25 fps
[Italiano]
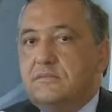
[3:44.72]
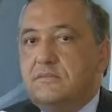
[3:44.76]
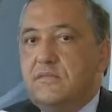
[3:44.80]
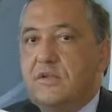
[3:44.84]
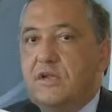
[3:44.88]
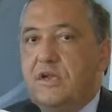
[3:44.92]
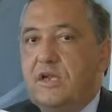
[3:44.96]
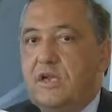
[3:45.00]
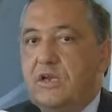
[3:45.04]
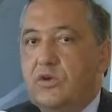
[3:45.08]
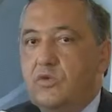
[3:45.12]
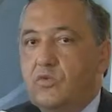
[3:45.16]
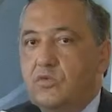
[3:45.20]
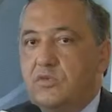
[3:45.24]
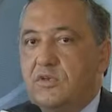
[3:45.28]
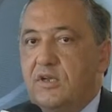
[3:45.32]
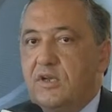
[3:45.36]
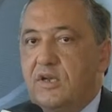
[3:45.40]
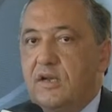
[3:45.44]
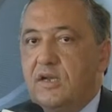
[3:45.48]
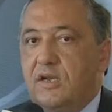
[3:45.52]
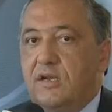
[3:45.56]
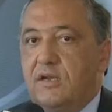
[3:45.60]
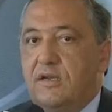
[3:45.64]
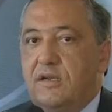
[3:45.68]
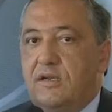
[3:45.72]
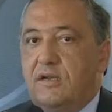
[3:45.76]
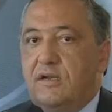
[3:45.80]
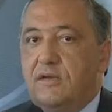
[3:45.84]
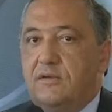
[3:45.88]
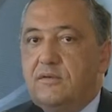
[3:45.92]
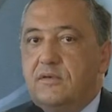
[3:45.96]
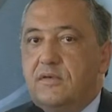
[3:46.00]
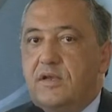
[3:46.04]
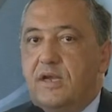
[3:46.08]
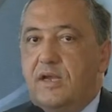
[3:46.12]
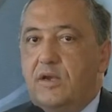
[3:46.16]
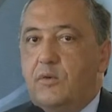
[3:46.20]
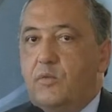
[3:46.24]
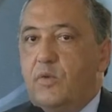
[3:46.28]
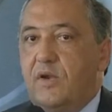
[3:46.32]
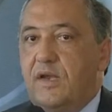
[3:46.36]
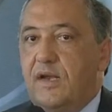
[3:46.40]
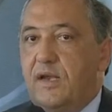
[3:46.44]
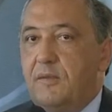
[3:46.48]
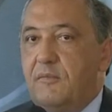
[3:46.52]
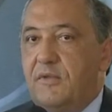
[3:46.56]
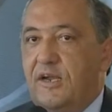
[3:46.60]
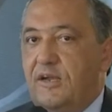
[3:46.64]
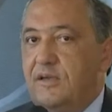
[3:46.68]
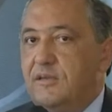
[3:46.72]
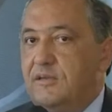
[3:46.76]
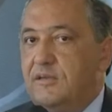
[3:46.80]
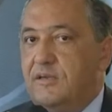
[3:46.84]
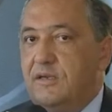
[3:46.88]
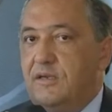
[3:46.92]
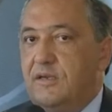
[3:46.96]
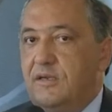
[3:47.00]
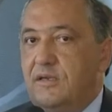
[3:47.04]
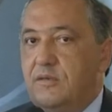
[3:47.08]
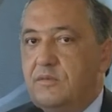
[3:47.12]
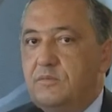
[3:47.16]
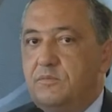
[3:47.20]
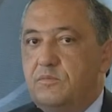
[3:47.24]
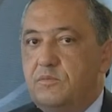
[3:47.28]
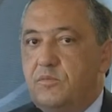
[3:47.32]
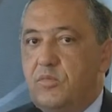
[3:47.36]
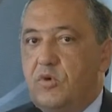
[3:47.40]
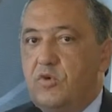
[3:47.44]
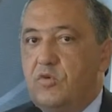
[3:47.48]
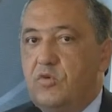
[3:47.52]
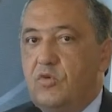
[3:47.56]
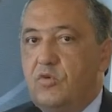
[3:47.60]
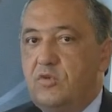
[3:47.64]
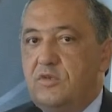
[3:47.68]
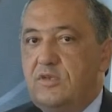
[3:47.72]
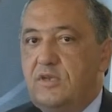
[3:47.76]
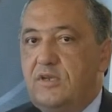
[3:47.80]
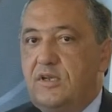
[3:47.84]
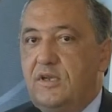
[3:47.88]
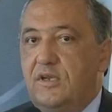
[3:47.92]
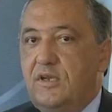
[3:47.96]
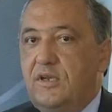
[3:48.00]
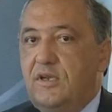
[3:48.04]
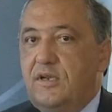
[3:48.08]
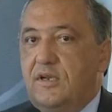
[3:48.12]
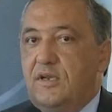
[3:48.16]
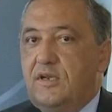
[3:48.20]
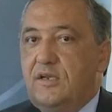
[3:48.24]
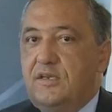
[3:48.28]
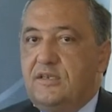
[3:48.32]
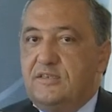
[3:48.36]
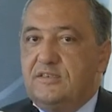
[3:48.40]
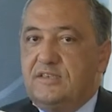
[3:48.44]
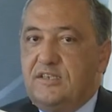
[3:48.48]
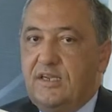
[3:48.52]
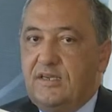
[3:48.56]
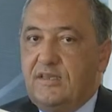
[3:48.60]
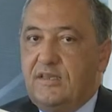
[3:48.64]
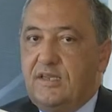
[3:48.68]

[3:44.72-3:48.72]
inutili eh, inquinamenti eh, prodotti sia in